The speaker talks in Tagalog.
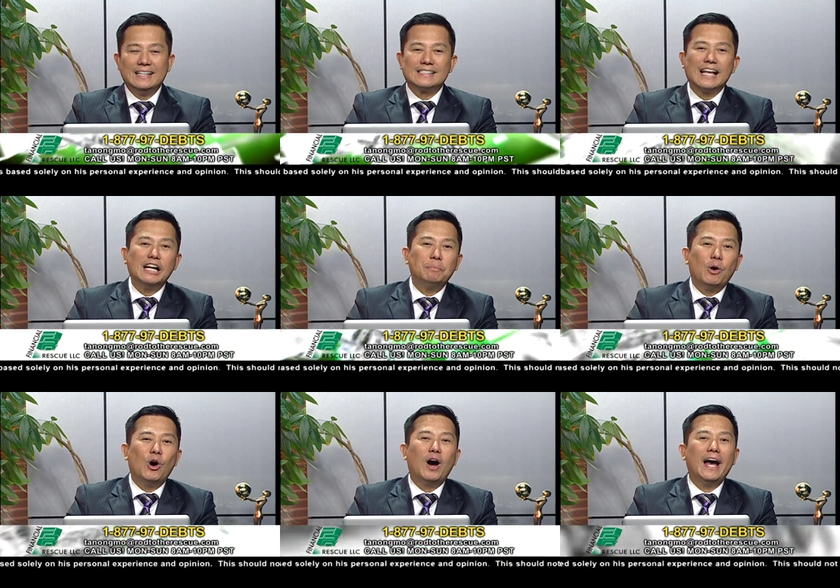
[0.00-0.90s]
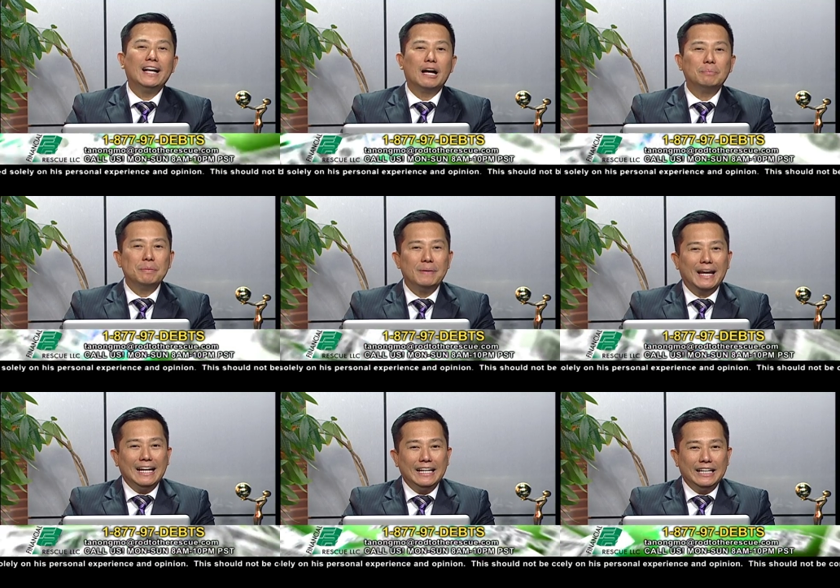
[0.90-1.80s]
Sana po ay
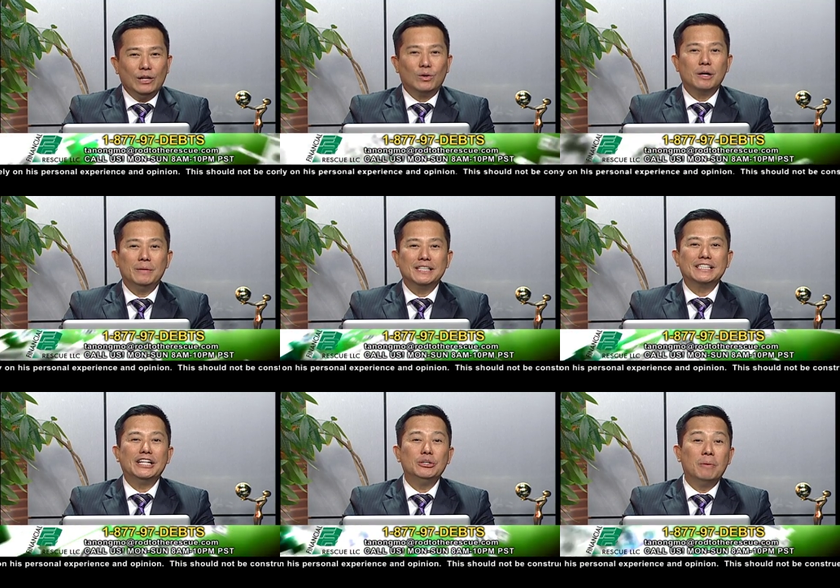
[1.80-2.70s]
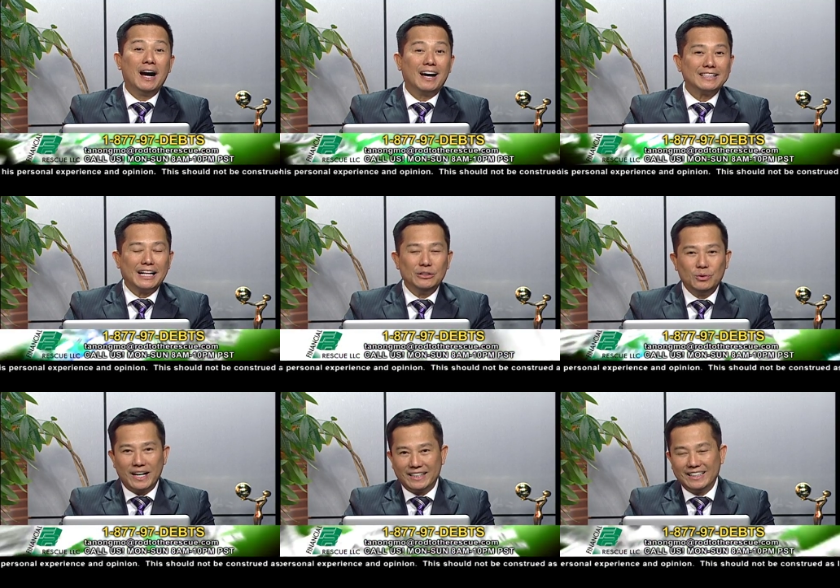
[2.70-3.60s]
nakapagbigay linaw kami sa inyong mga
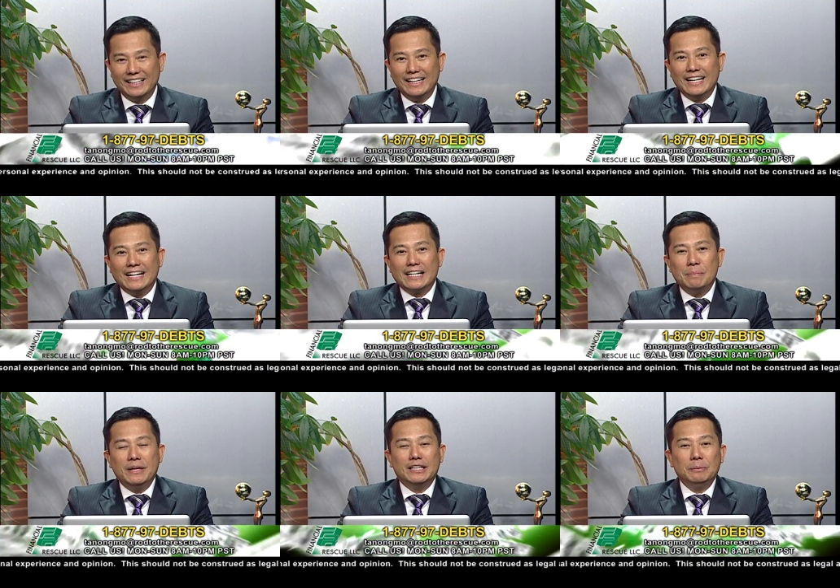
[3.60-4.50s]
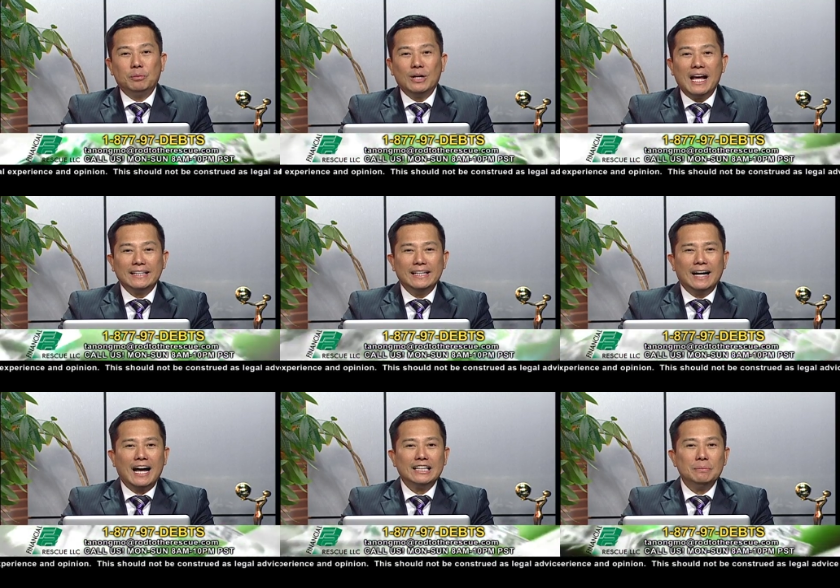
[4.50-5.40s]
katanungan Gamitin po natin
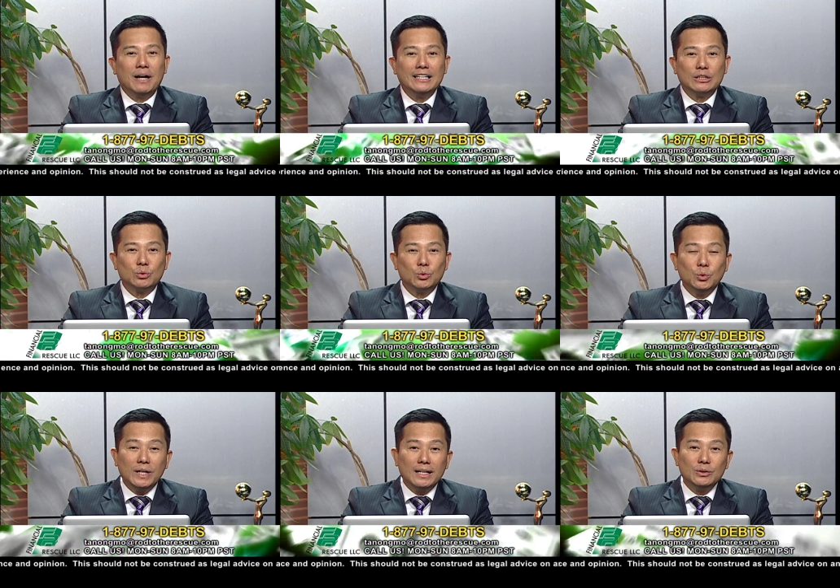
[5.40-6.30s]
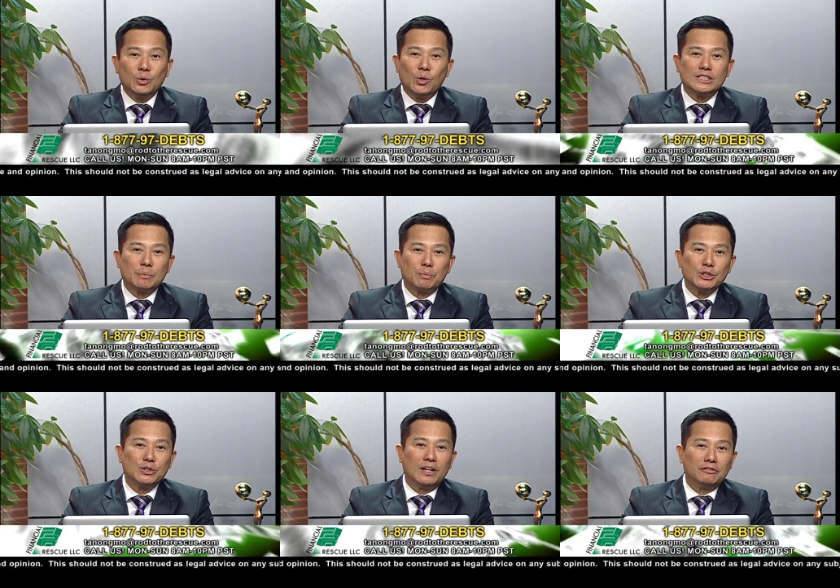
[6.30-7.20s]
ang ating mga natutunan tungkol sa
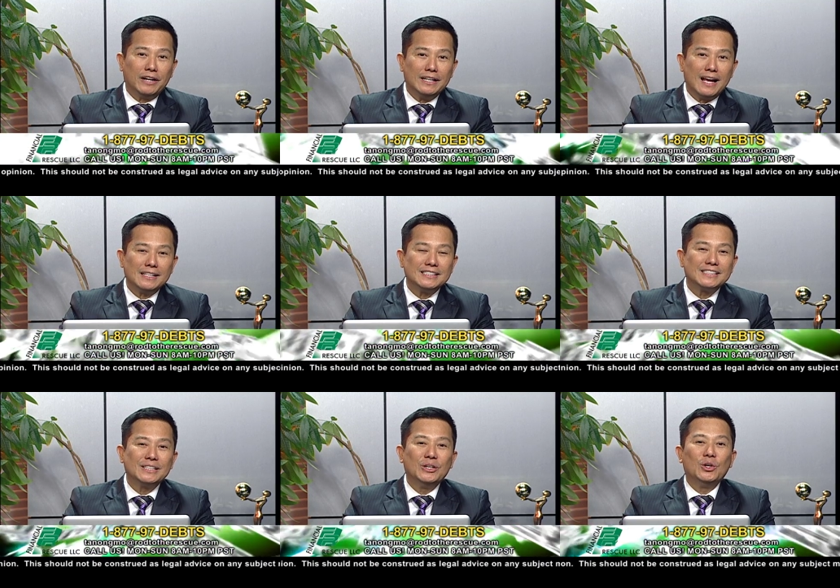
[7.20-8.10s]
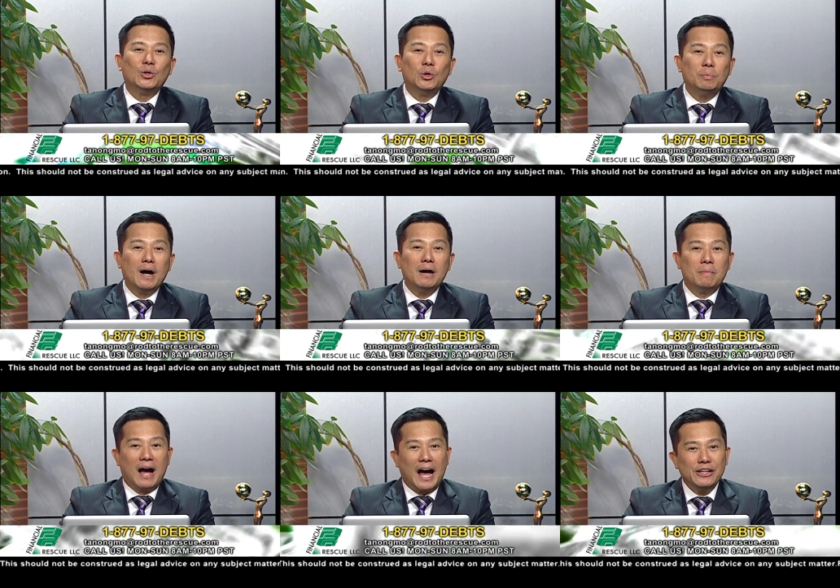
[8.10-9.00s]
personal finance upang
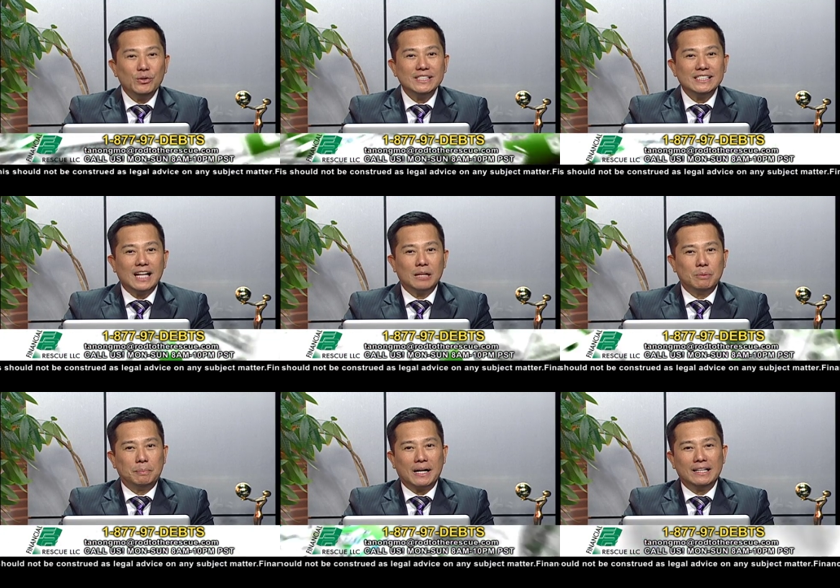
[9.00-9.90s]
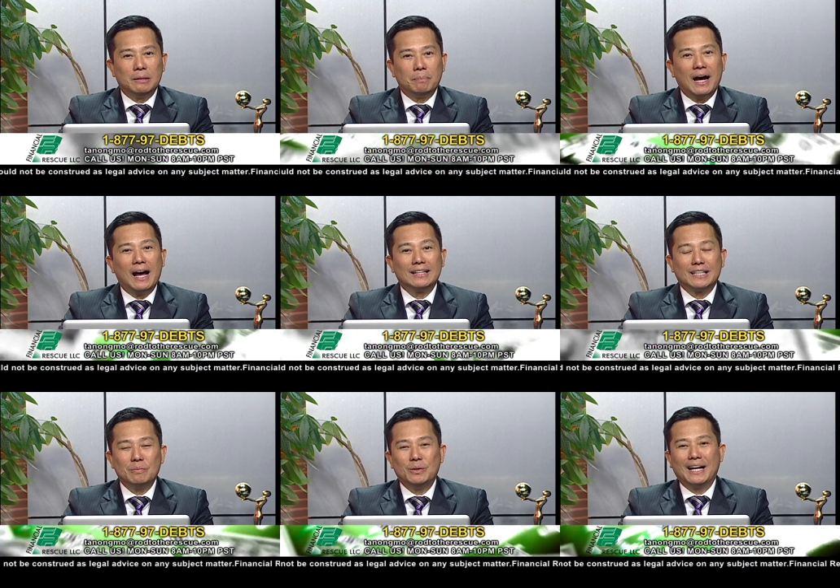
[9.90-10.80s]
maayos at mapaganda pa ang
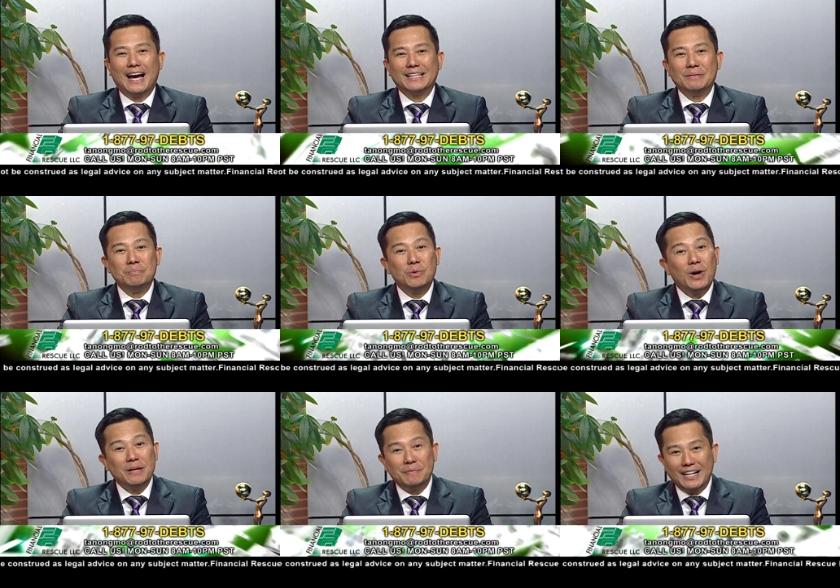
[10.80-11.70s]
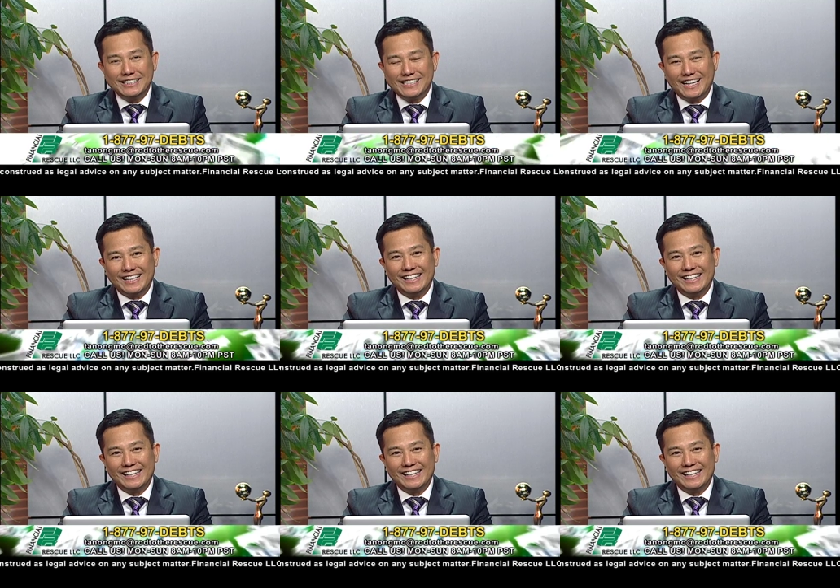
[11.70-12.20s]
takbo ng ating buhay pinansyal.